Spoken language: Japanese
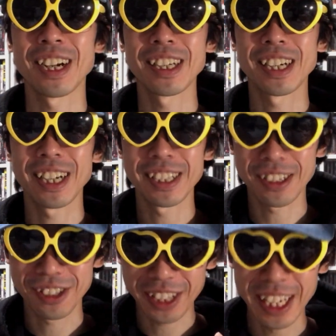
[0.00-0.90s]
ガイガー
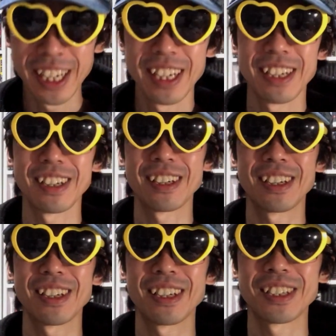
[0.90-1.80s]
役で、
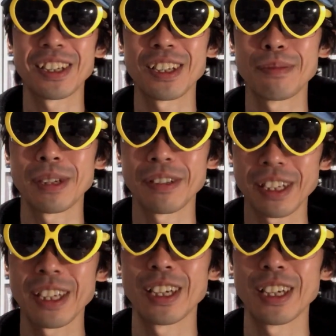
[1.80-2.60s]
えー、製品版ではね、